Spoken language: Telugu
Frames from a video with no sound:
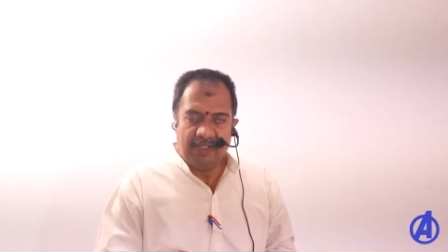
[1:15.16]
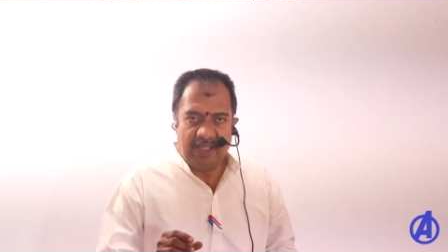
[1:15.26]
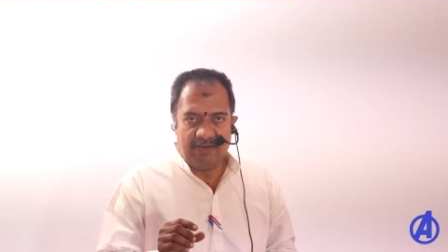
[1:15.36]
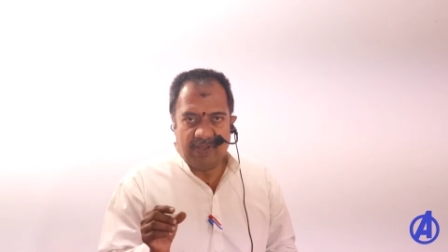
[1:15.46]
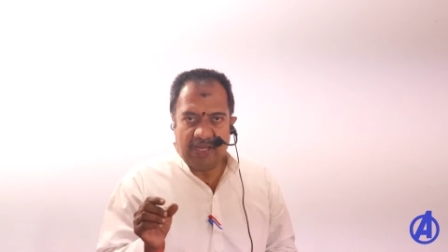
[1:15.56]

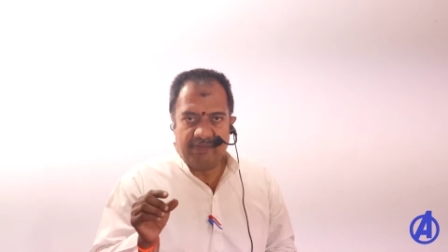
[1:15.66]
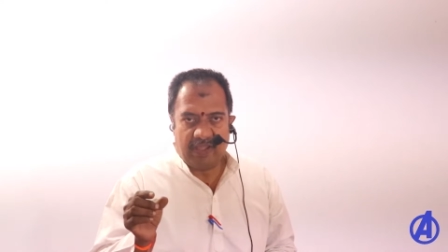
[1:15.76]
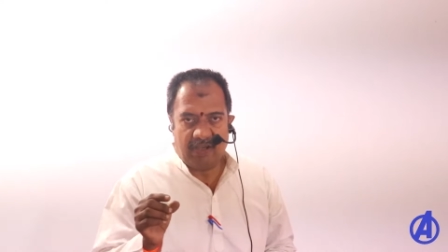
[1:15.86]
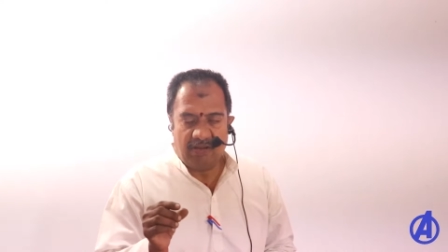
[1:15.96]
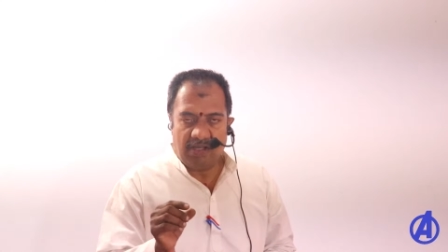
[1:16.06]
ఆయన బాల
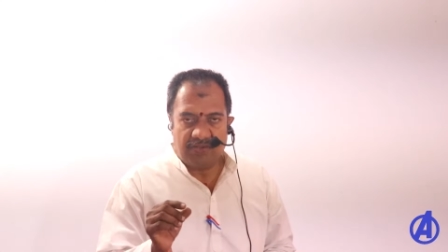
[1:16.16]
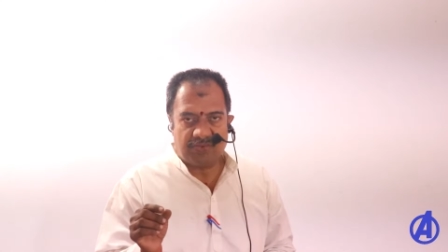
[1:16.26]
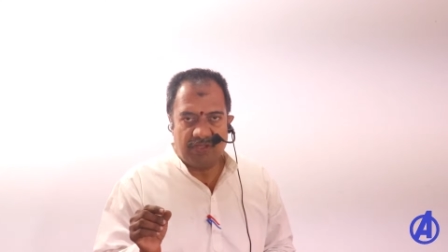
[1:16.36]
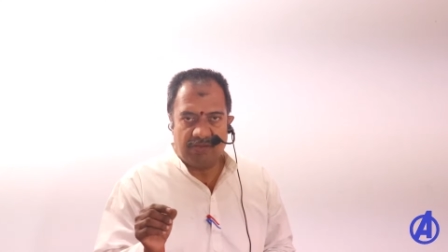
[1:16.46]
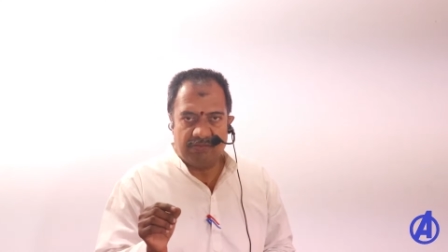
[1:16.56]
వ్యాకరణంలో
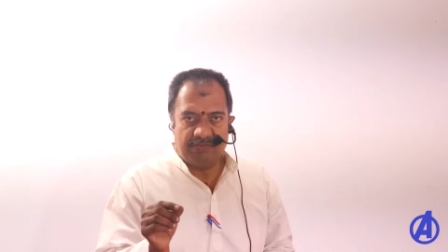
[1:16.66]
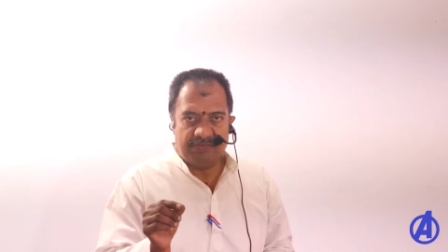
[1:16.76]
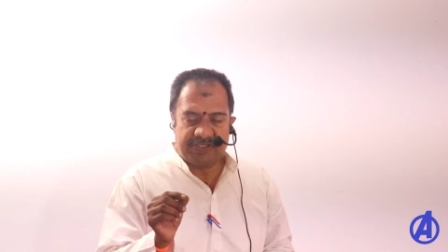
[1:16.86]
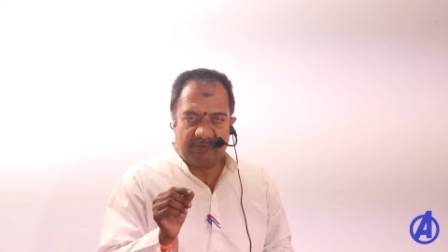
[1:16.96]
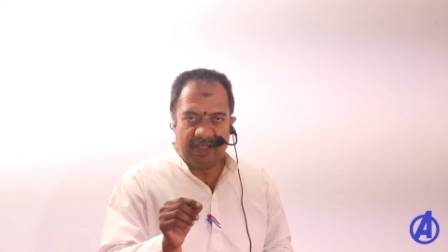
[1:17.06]
రాసుకున్నారు
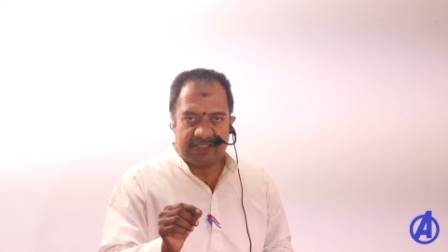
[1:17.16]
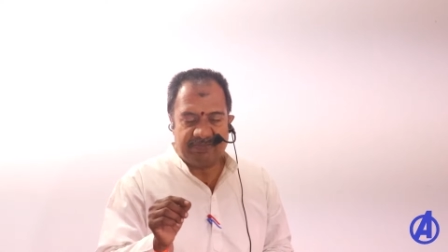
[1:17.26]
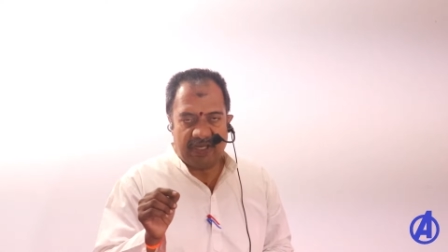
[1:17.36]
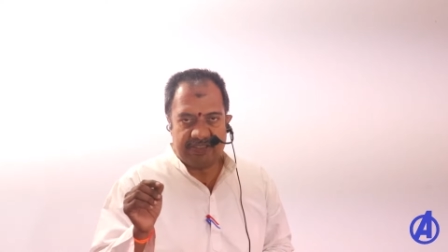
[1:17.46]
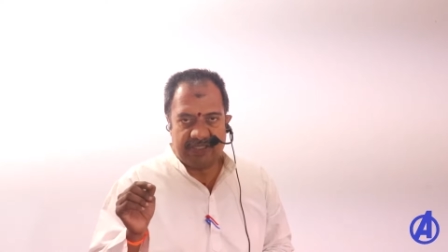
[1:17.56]
సమాస
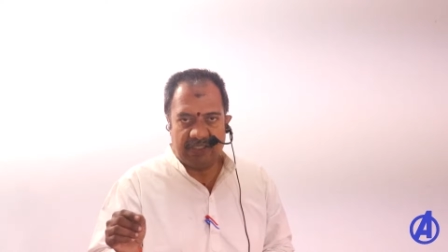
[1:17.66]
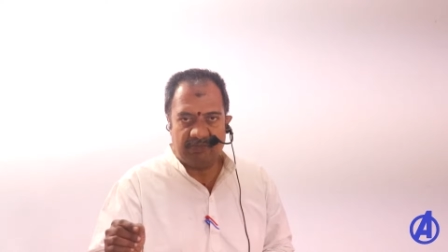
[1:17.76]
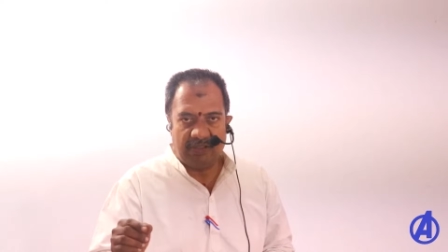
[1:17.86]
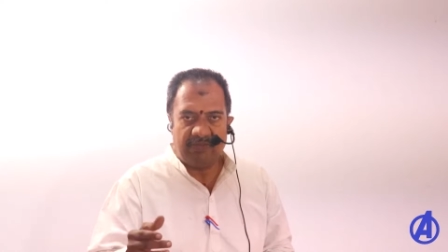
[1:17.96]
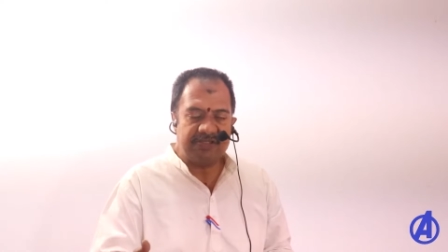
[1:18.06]

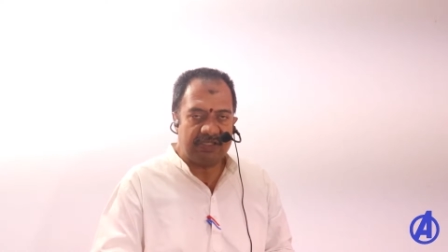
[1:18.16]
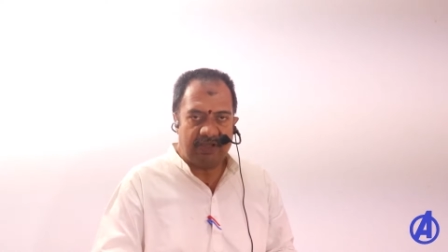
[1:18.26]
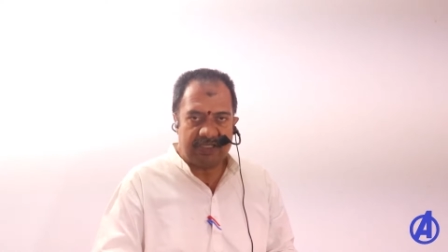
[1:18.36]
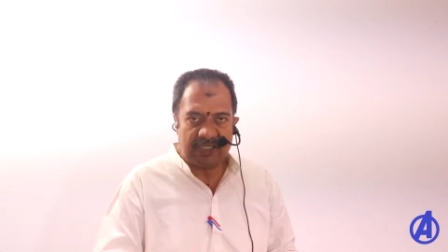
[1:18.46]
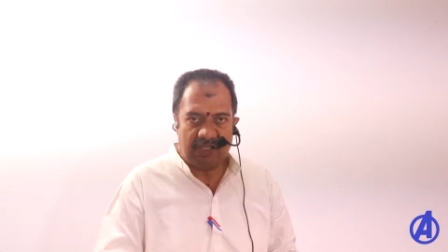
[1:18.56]
పరిచ్ఛేదం అని మన
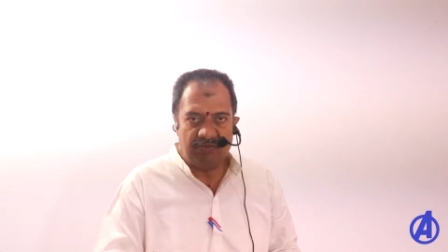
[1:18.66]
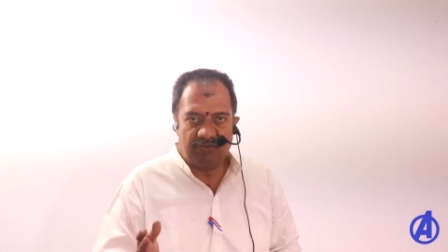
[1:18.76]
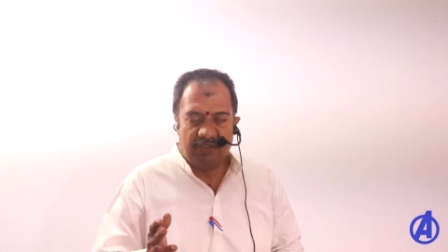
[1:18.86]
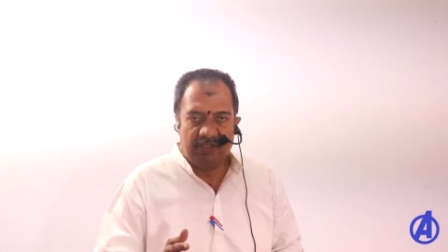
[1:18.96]
సమాసాలు